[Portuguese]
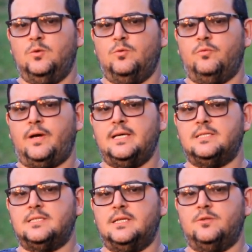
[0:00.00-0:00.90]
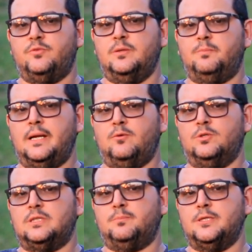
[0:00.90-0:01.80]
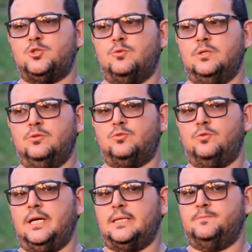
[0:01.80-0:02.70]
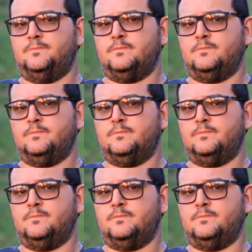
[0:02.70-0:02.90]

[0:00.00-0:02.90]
vai servir para outra pessoa em outro lugar.